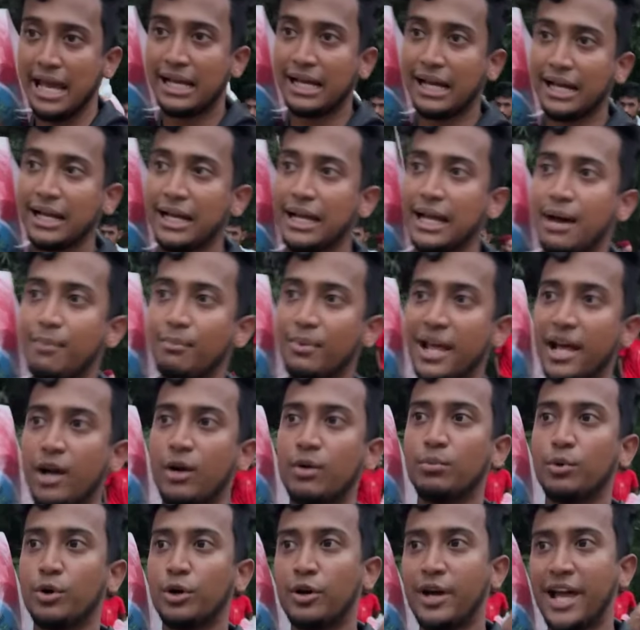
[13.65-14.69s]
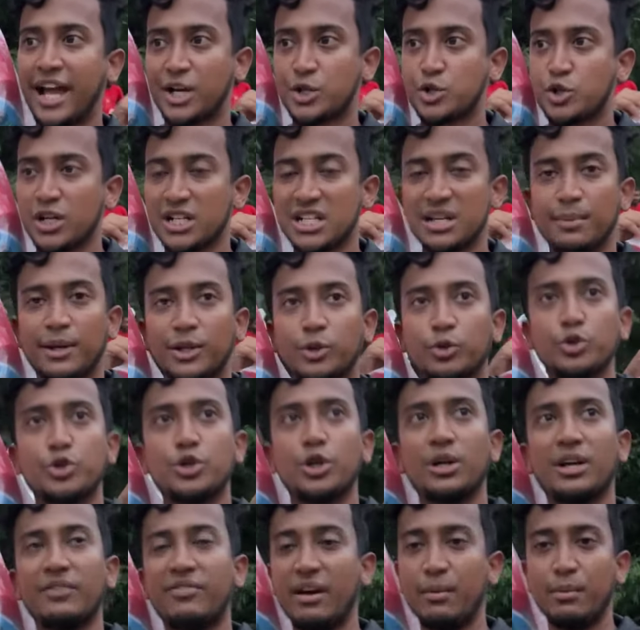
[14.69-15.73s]
এখানে আমরা এখন মনে হয় একশো আশি বা
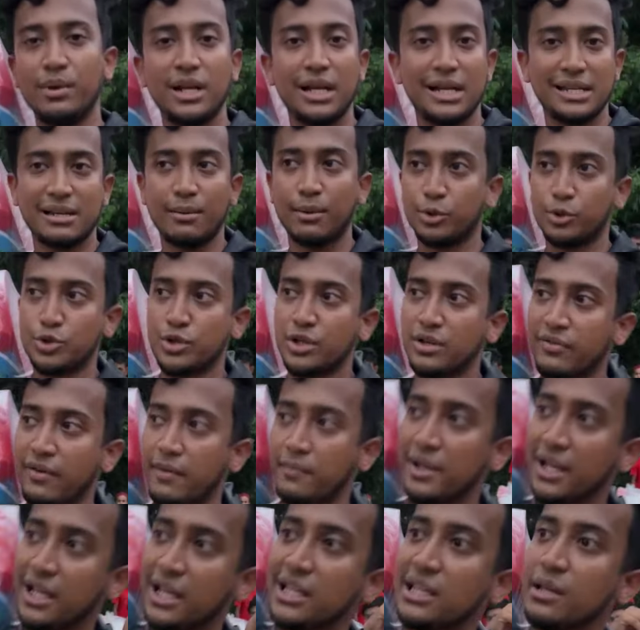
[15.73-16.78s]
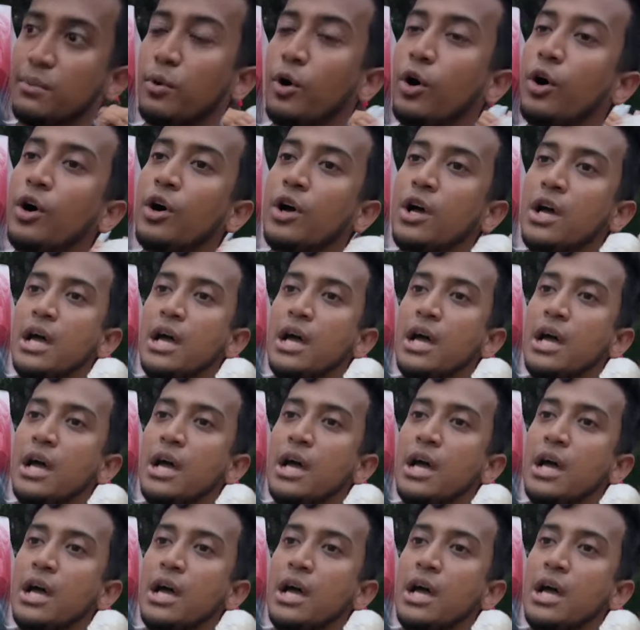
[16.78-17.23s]
দুইশোটা ফ্যামিলি আছে আমরা দুইশোটা ফ্যামিলিকে দিব